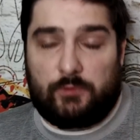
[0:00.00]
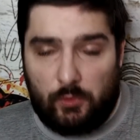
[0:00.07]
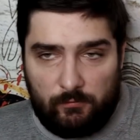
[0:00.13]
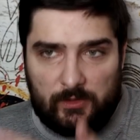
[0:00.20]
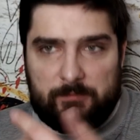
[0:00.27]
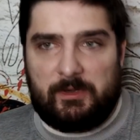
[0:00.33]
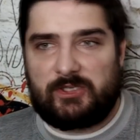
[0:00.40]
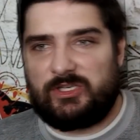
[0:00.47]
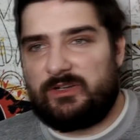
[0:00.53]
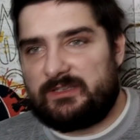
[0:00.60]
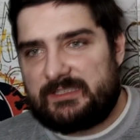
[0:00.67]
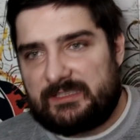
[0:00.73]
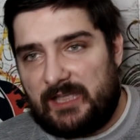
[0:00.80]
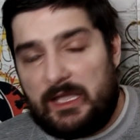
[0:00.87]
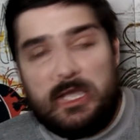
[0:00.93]
Ну вот,
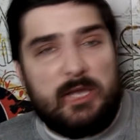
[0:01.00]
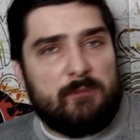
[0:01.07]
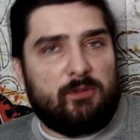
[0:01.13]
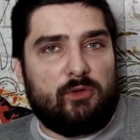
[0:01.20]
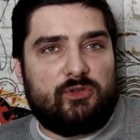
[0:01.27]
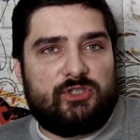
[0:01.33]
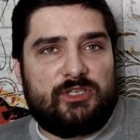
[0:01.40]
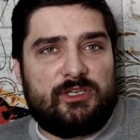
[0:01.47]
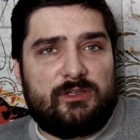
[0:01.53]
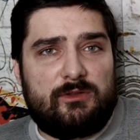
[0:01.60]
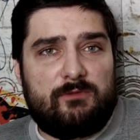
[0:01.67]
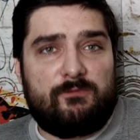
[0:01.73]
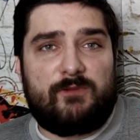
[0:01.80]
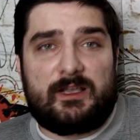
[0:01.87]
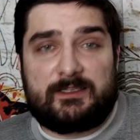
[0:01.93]
пожалуйста,
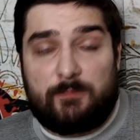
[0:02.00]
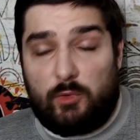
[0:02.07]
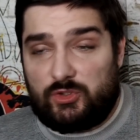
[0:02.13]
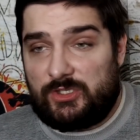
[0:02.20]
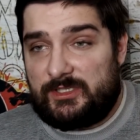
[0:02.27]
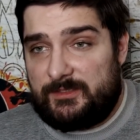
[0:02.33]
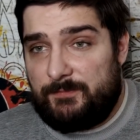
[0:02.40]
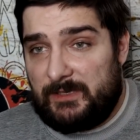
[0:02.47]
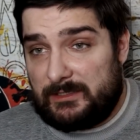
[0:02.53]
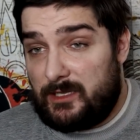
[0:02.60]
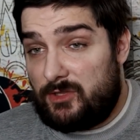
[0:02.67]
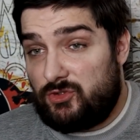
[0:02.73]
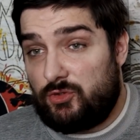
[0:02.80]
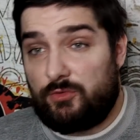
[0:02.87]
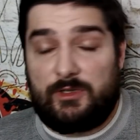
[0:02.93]
получил возможность
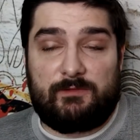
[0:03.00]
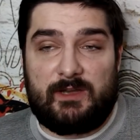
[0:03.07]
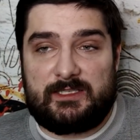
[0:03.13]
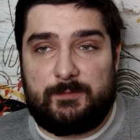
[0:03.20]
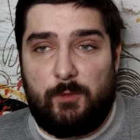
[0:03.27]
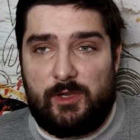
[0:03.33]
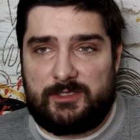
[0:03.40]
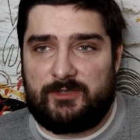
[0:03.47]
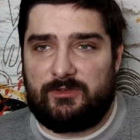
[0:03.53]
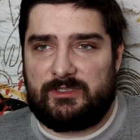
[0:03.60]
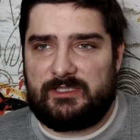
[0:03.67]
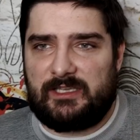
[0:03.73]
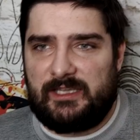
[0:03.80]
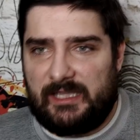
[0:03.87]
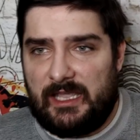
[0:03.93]
Миранчук и
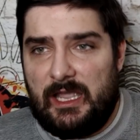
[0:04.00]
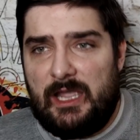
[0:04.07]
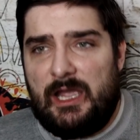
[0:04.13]
воспользовался ей.